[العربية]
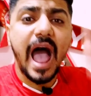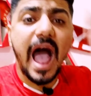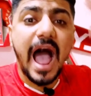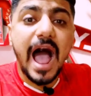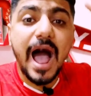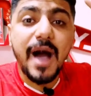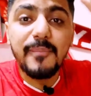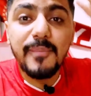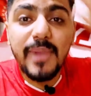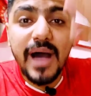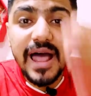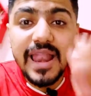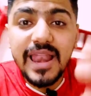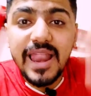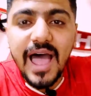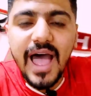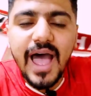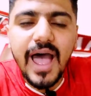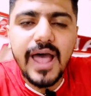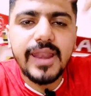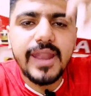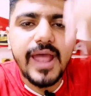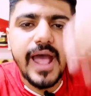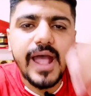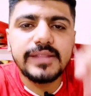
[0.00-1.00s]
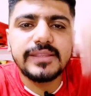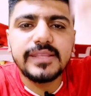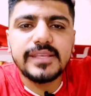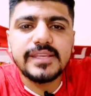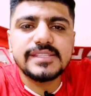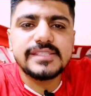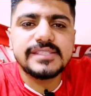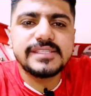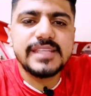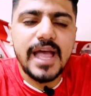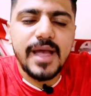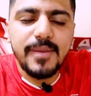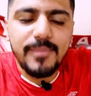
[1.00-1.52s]
عملها نادي
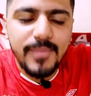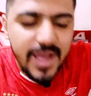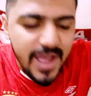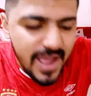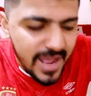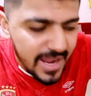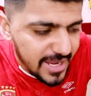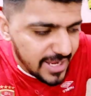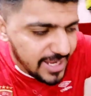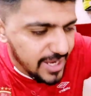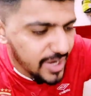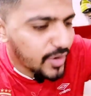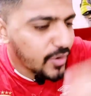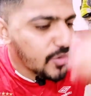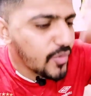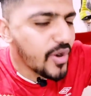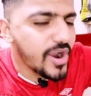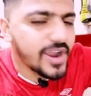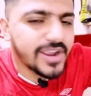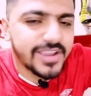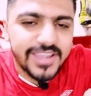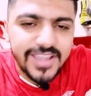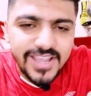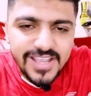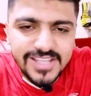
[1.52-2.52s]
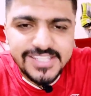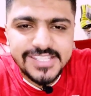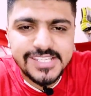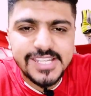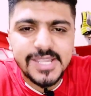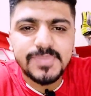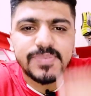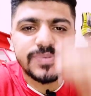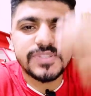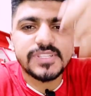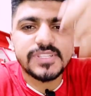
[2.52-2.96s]
الزمالك وكسب